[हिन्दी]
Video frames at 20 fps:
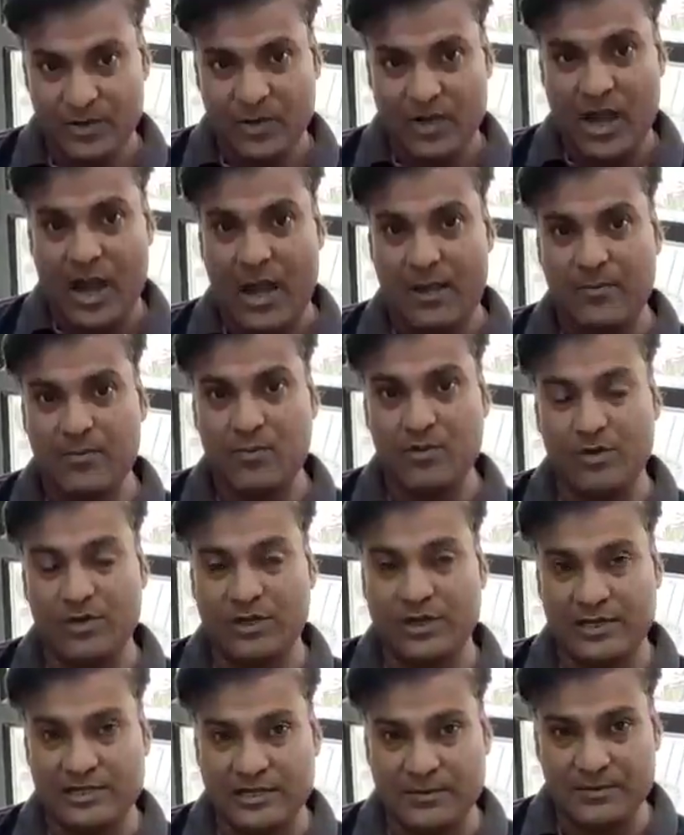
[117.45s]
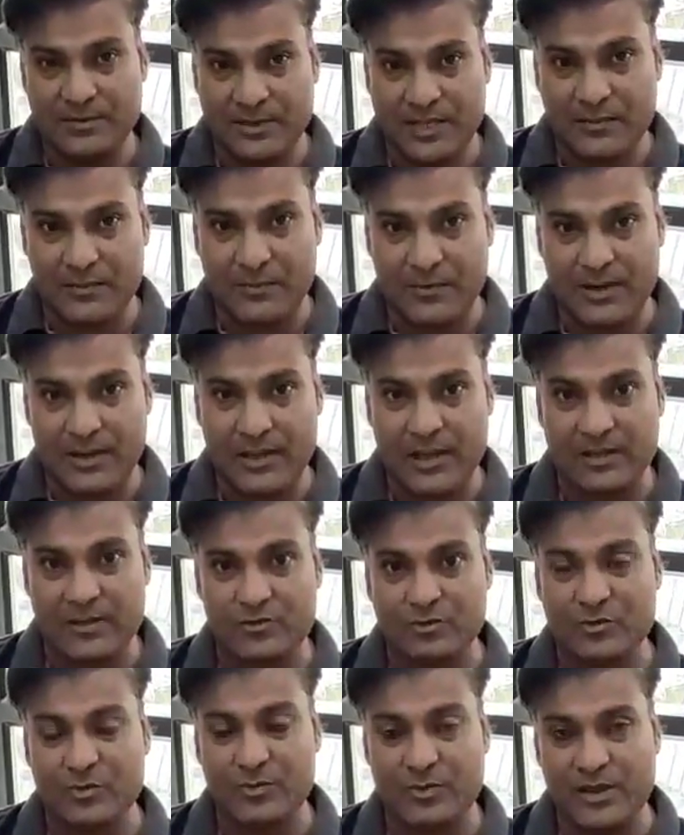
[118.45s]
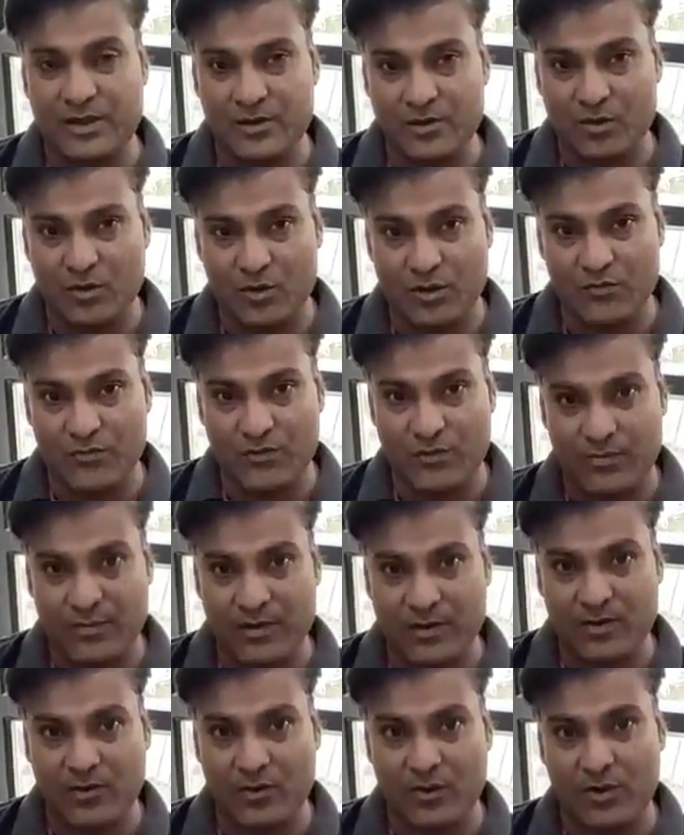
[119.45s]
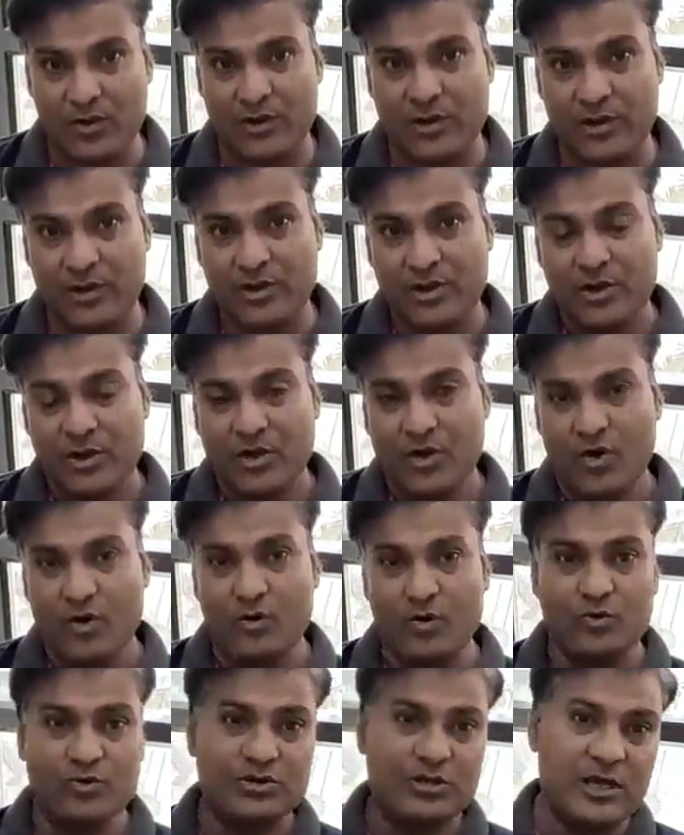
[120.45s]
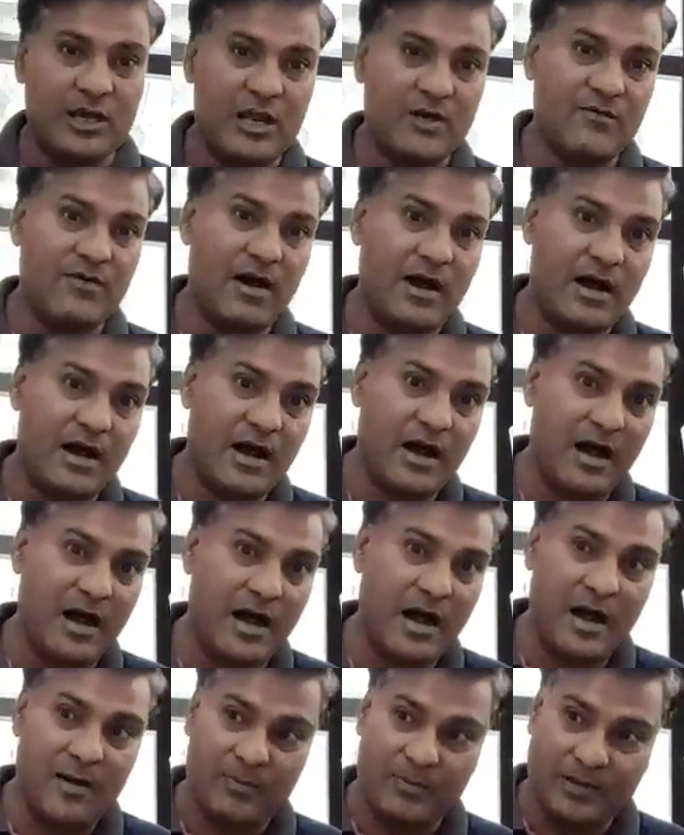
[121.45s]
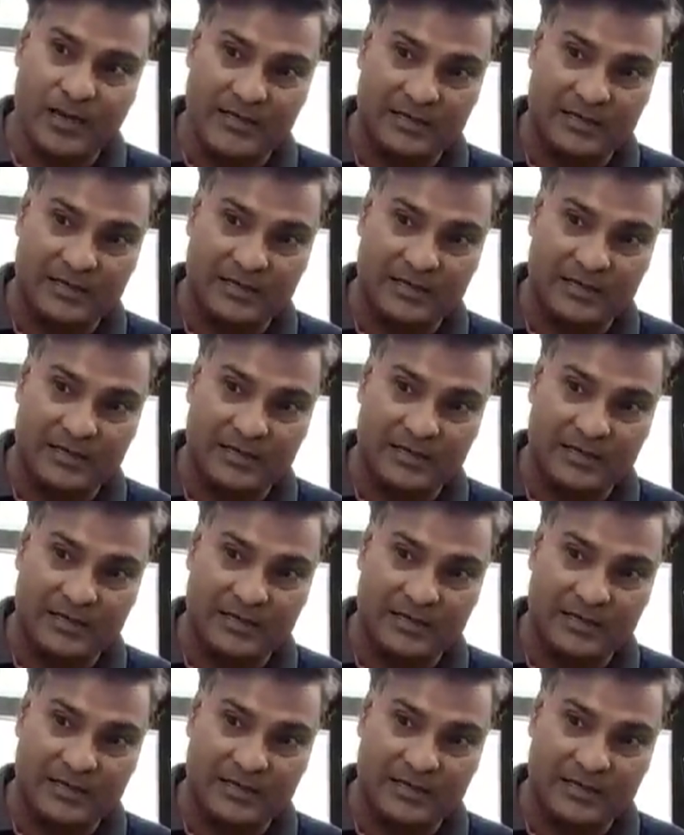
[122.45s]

तो आपको ये कैसे पता पड़ेगा कि उसमें मेल कौन है फीमेल कौन है और उसके अलावा आप